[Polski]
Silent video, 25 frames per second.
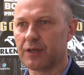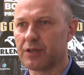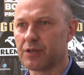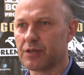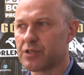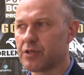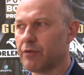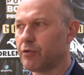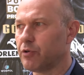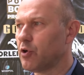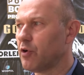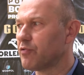e,
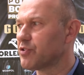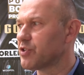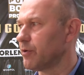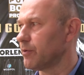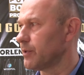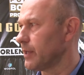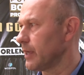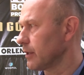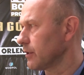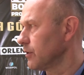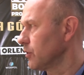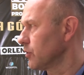zawodowcem,
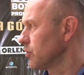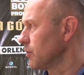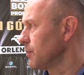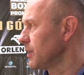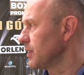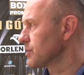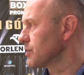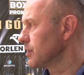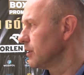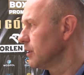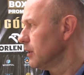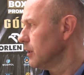tak,
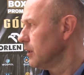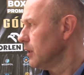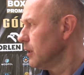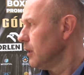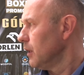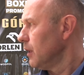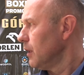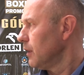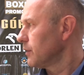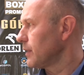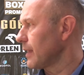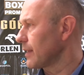natomiast
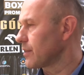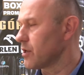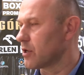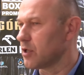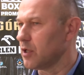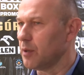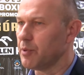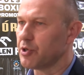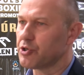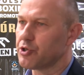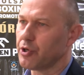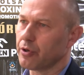Takich
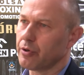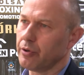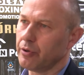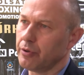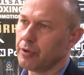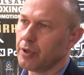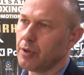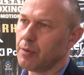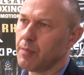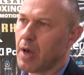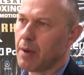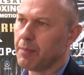Lomaczenko
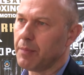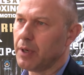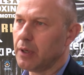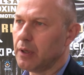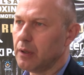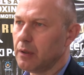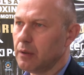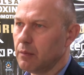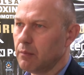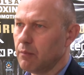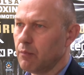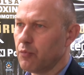nie mamy,